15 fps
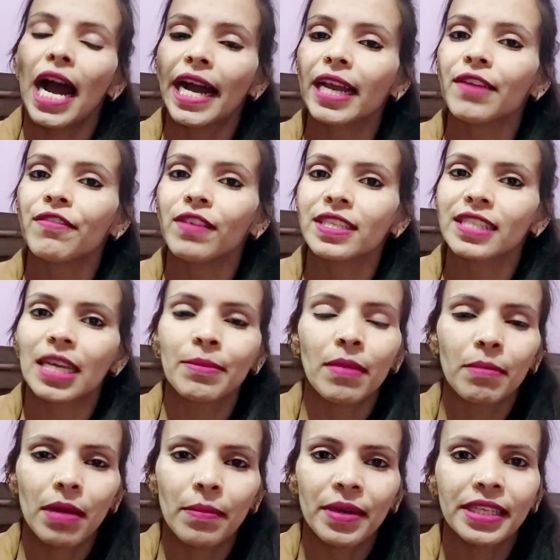अगर आप फर्स्ट टाइम
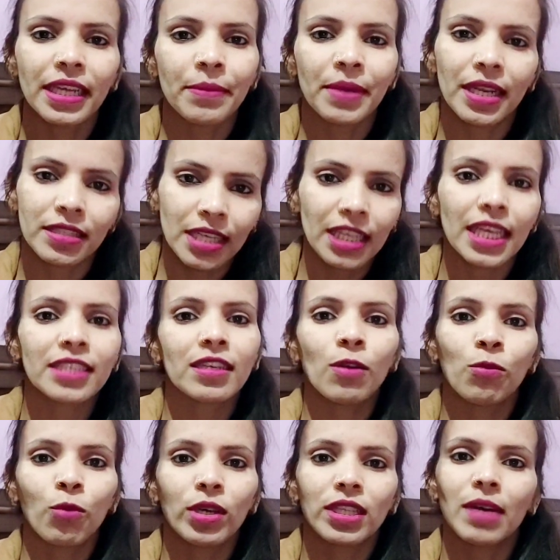मम्मा बनिए मेरे साथ ऐसा
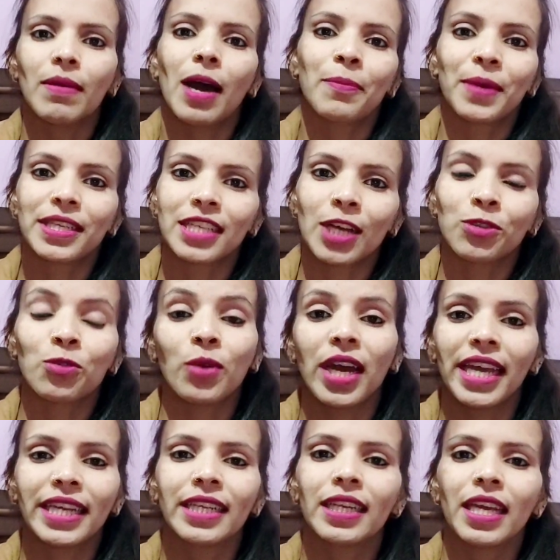हुआ था वो आपके साथ हुआ
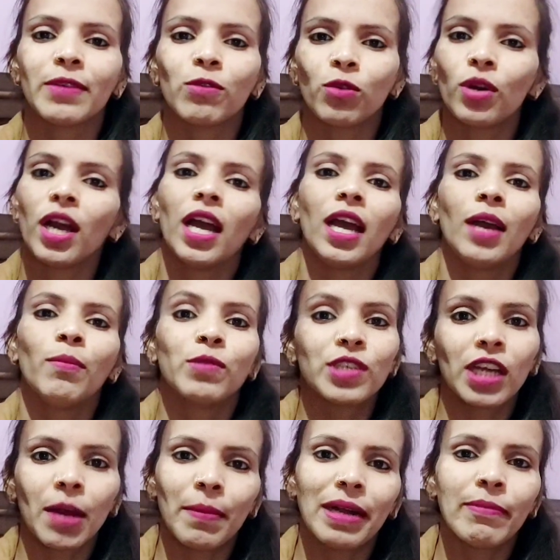है कि नहीं वो
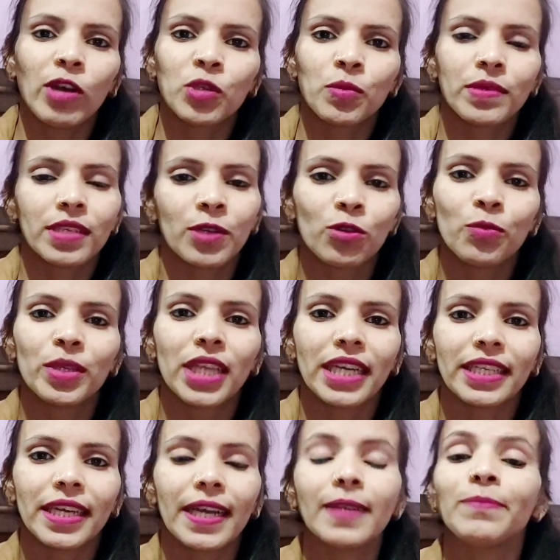मुझे कमेंट बॉक्स में जरूर
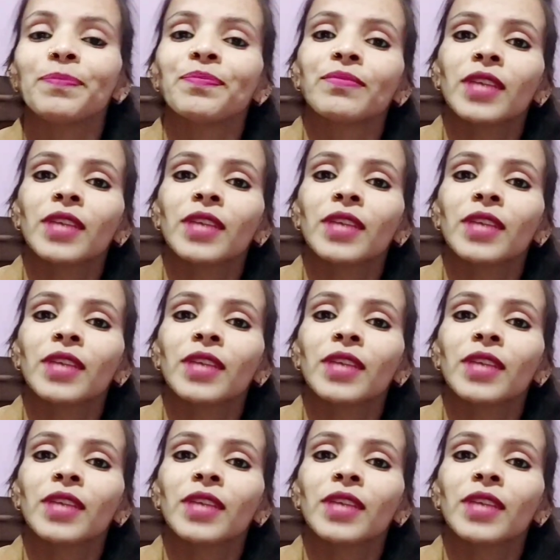बताइएगा